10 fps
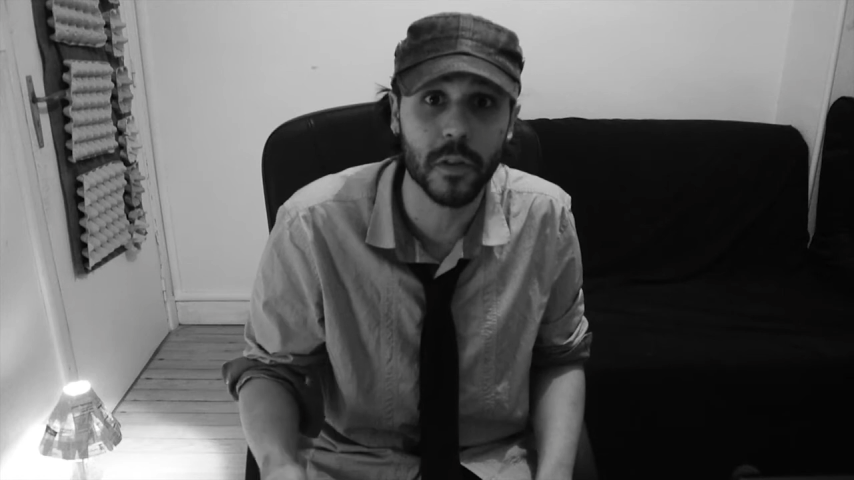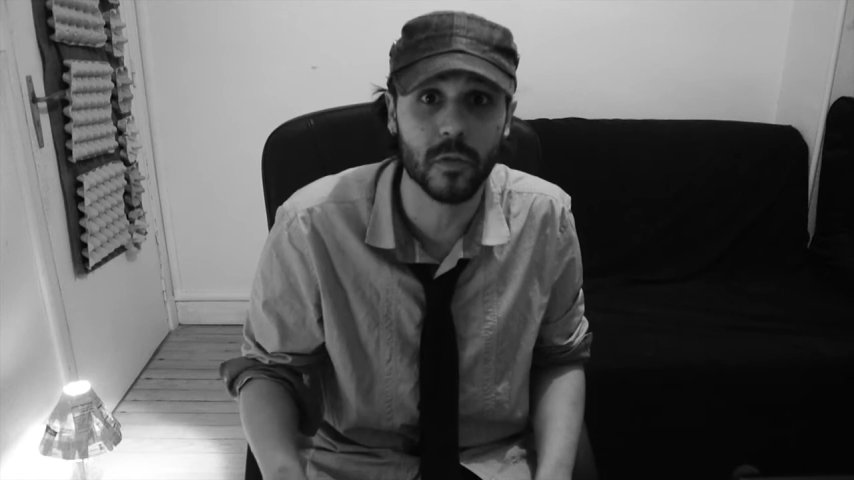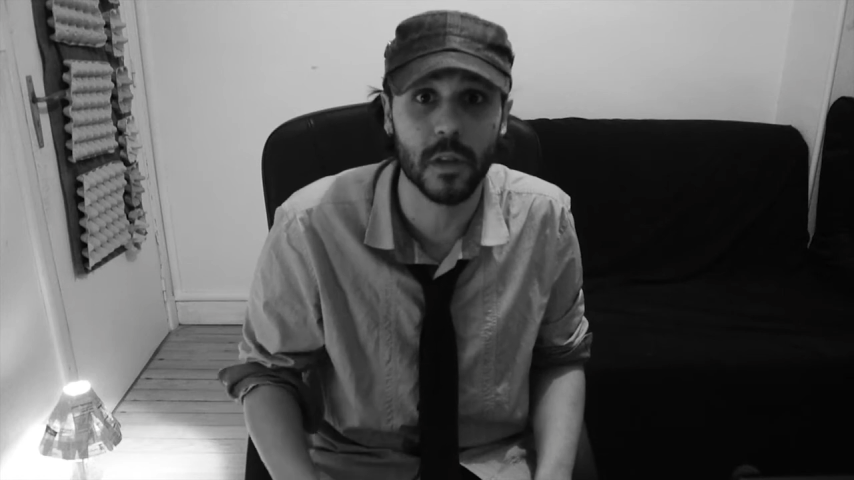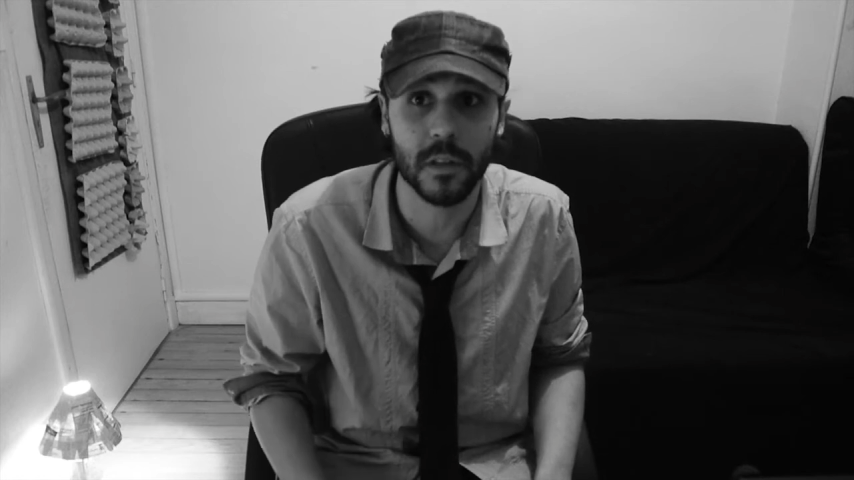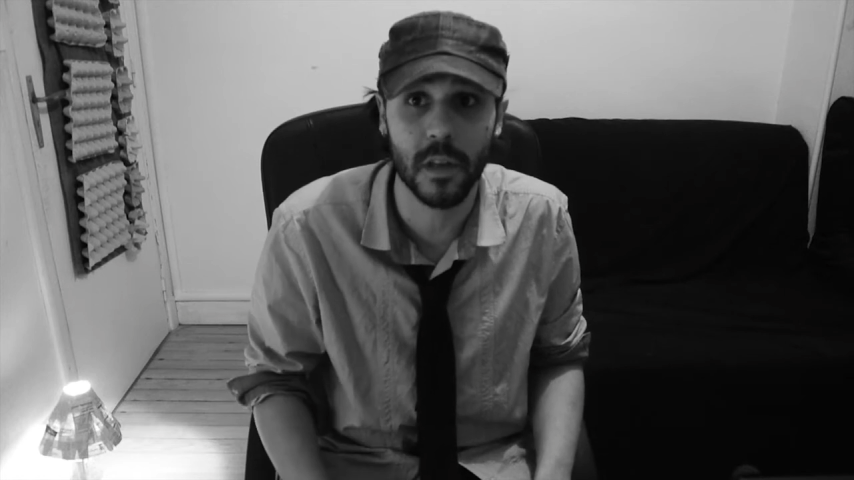
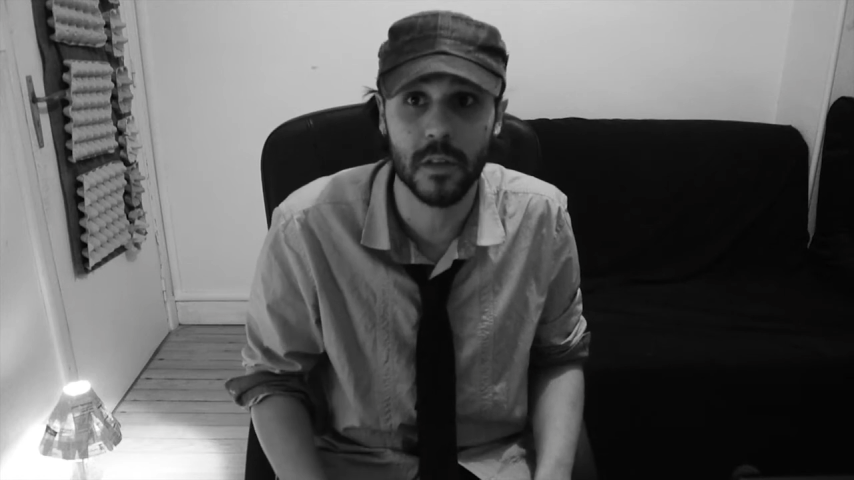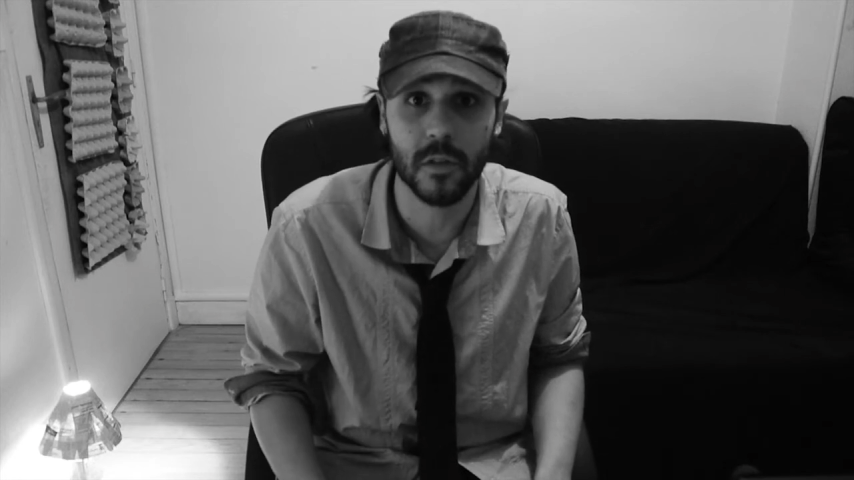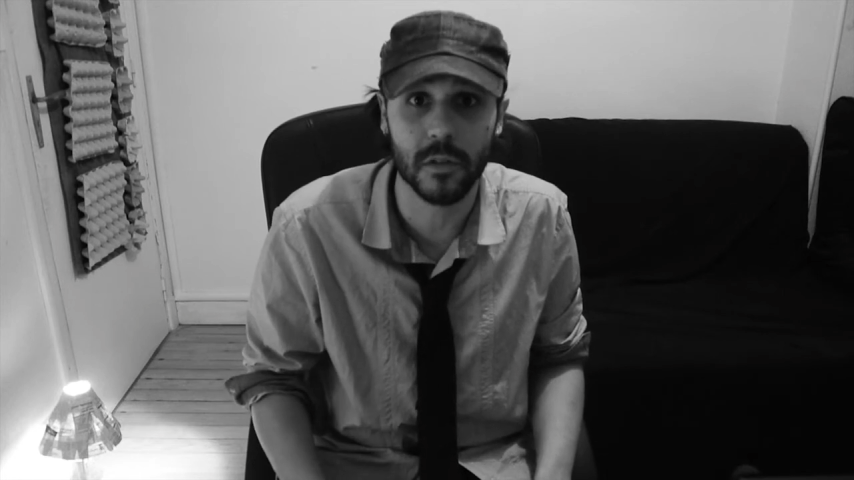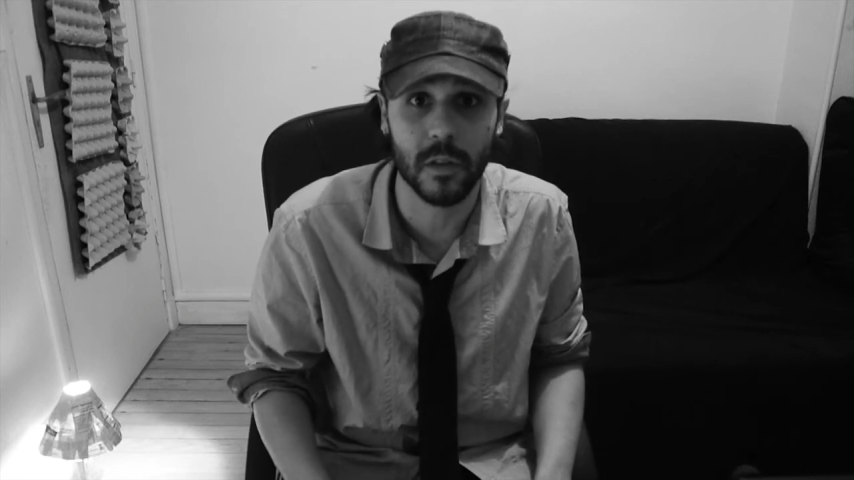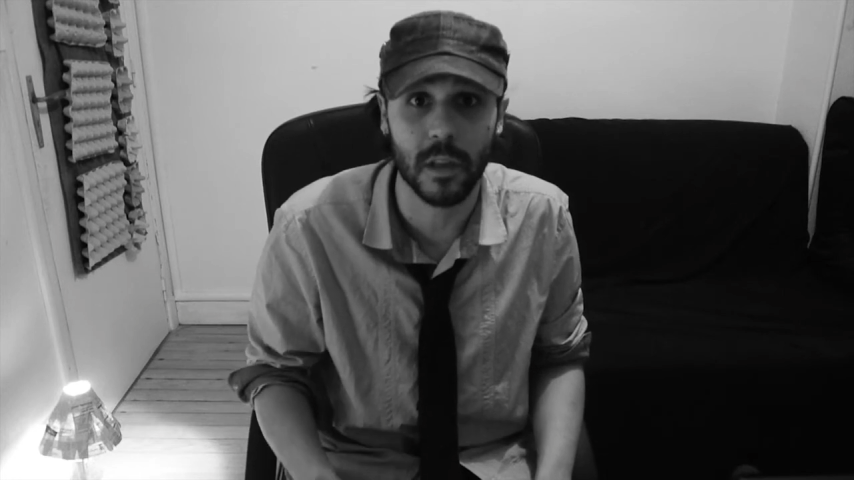son
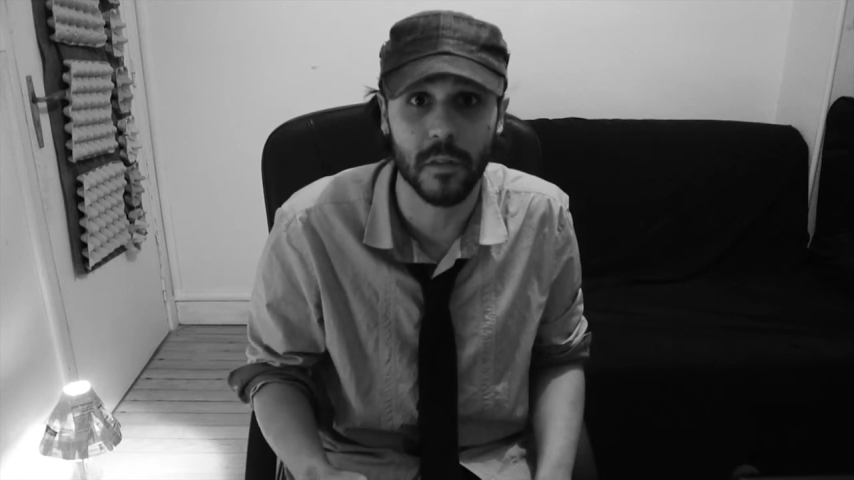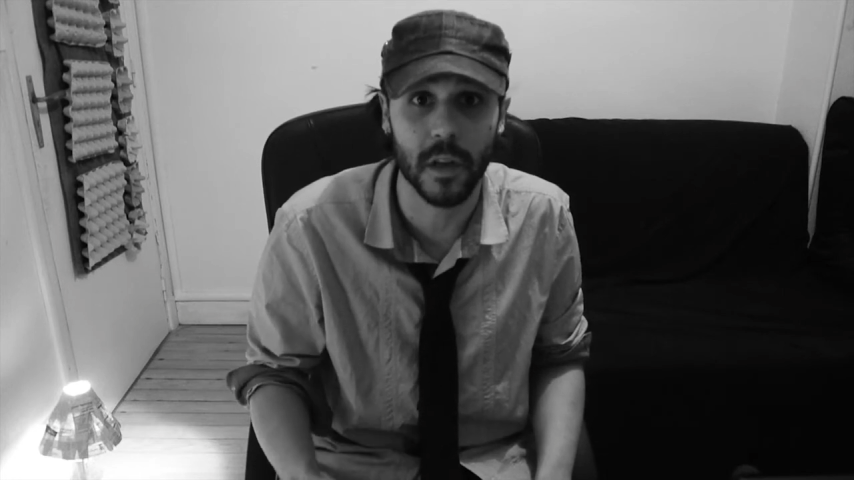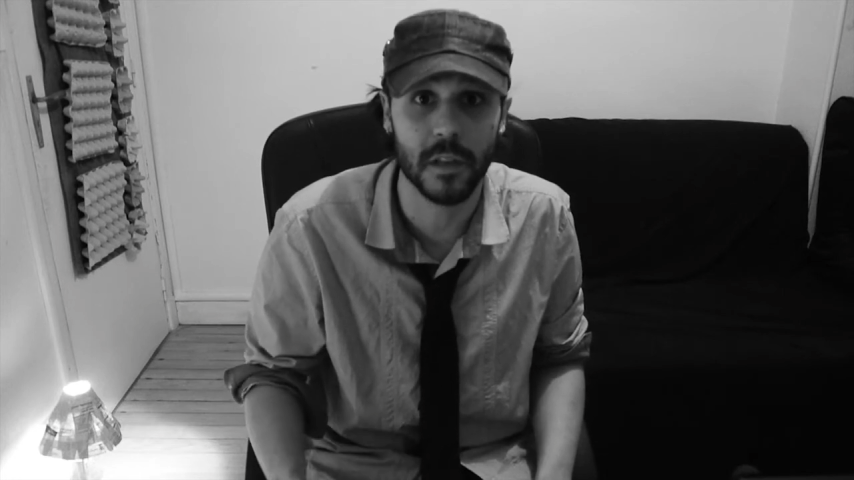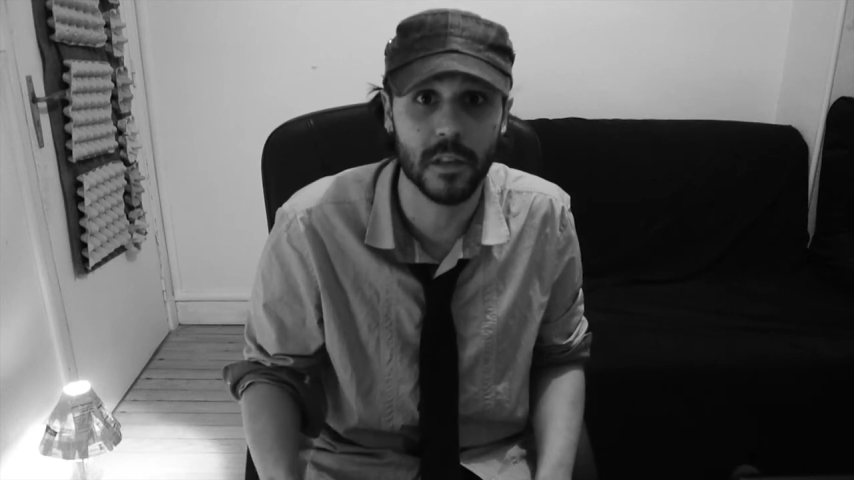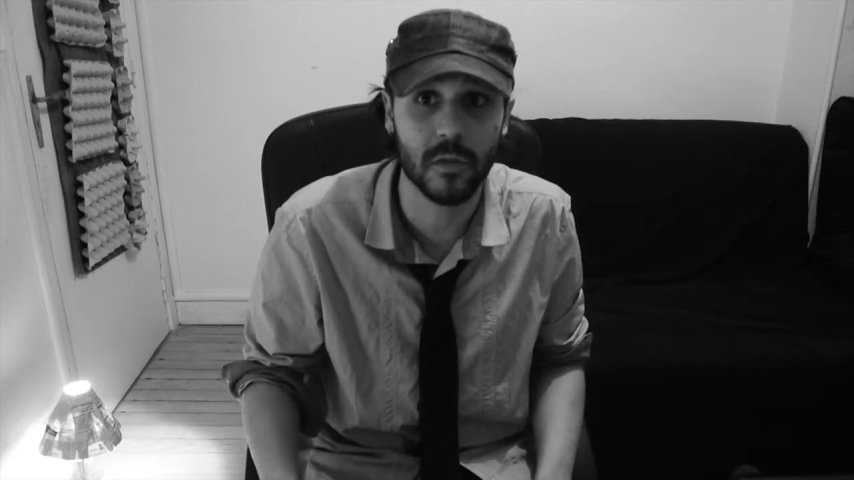intelligence à travers
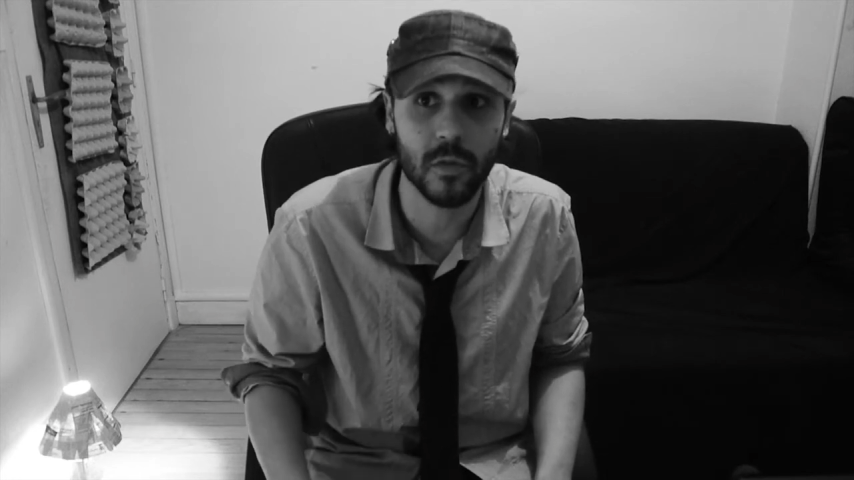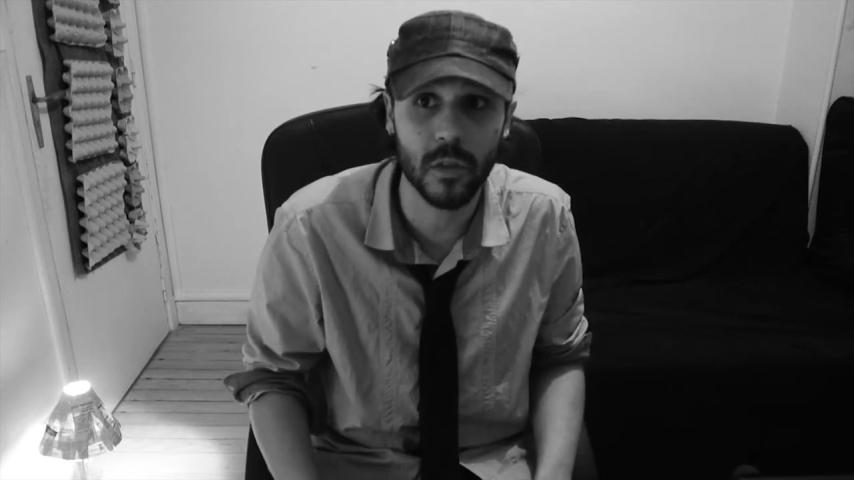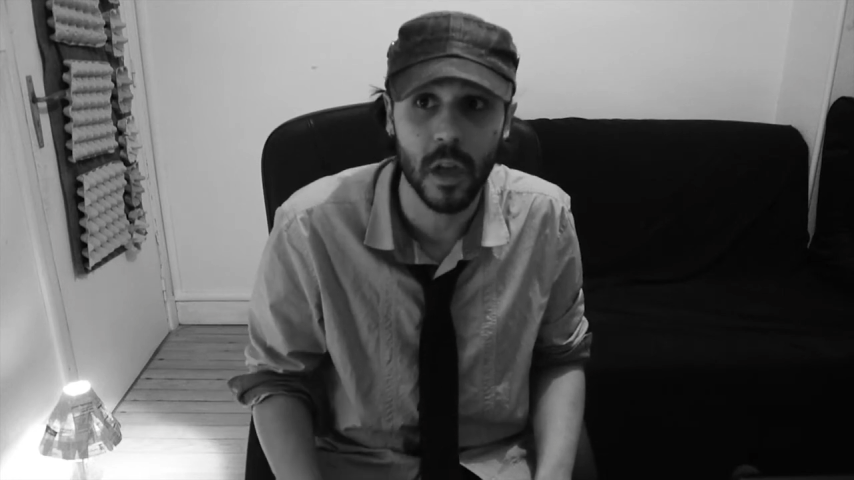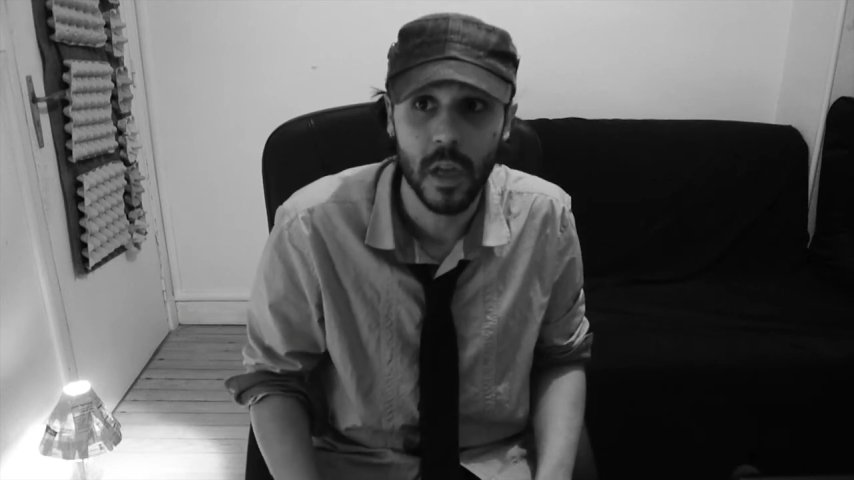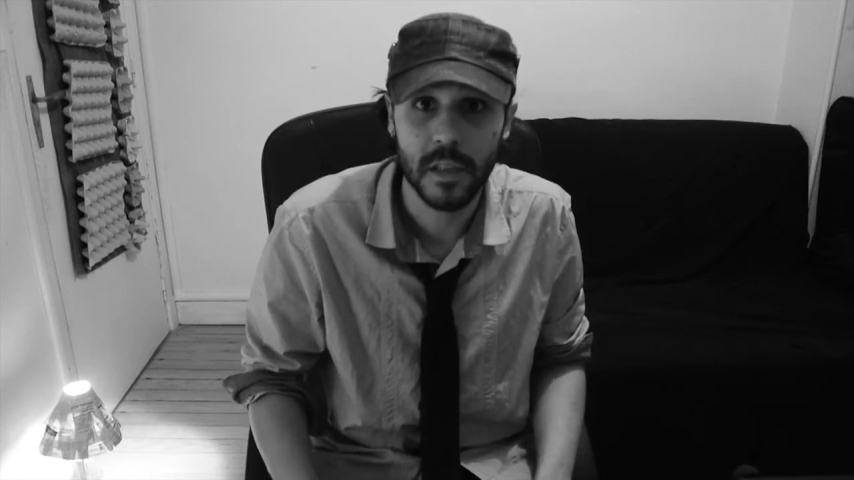les études,